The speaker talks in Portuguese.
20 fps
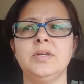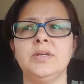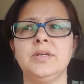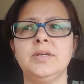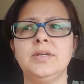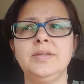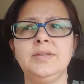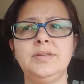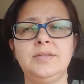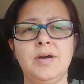
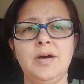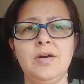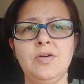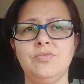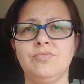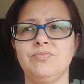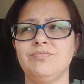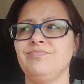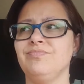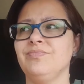
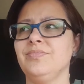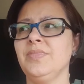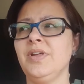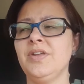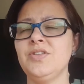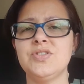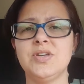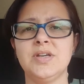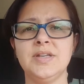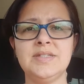Então, não
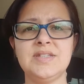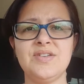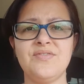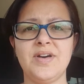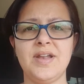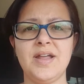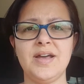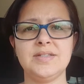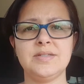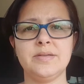adianta você
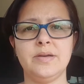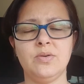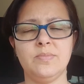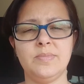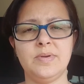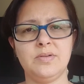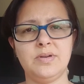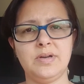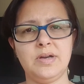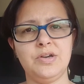falar que você vai
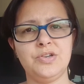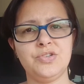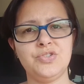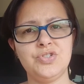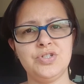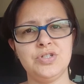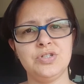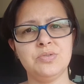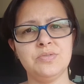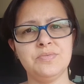comprar um carro
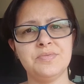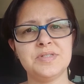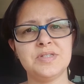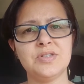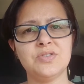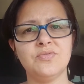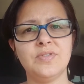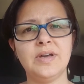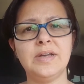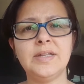antigo e você
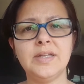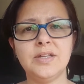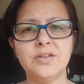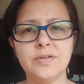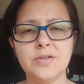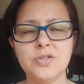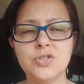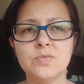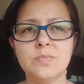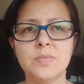não vai ter
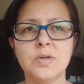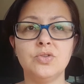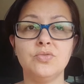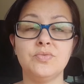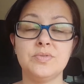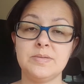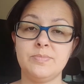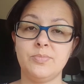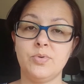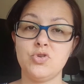investimento.
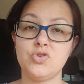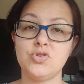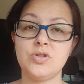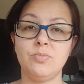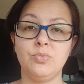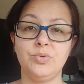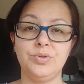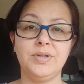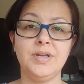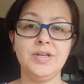Você pode dar
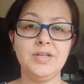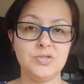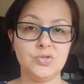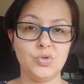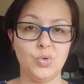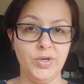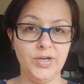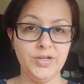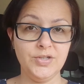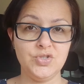muita
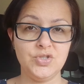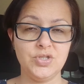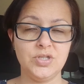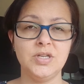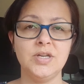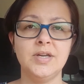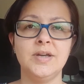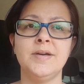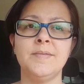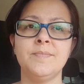sorte
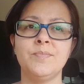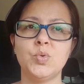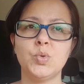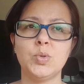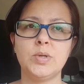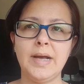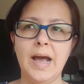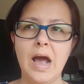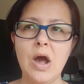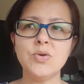do
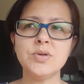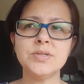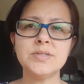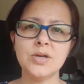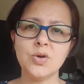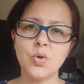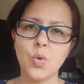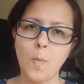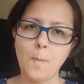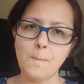carro que você
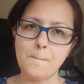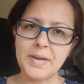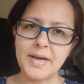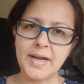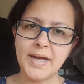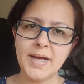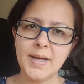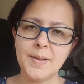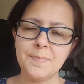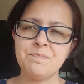
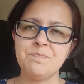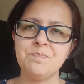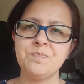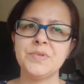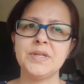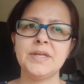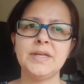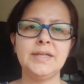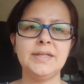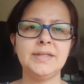comprar,
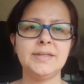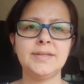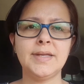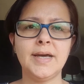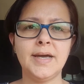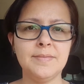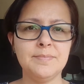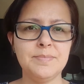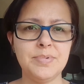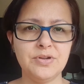ele
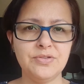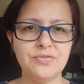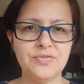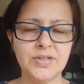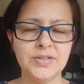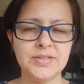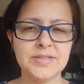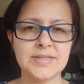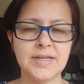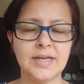tá em
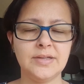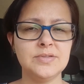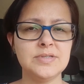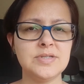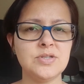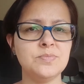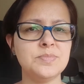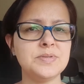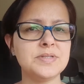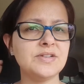perfeito estado e você
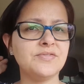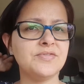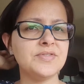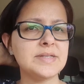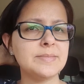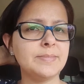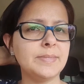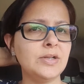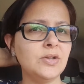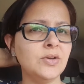não precisa
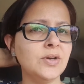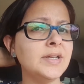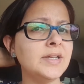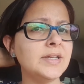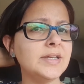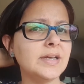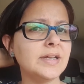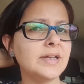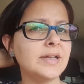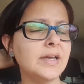fazer
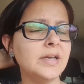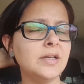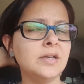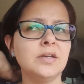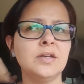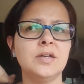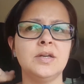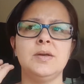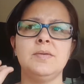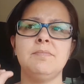melhoria, né?
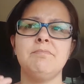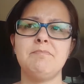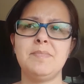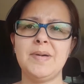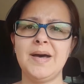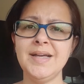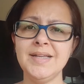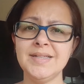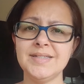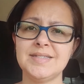
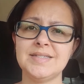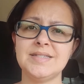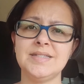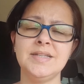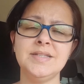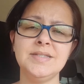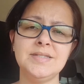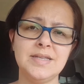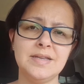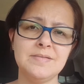Mas
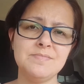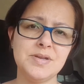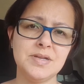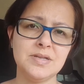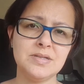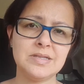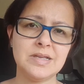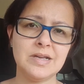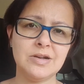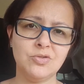nem sempre é
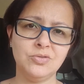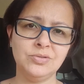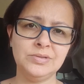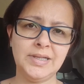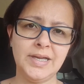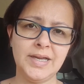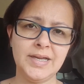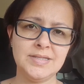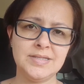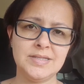isso que
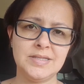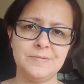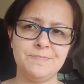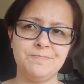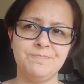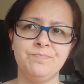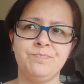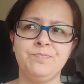acontece.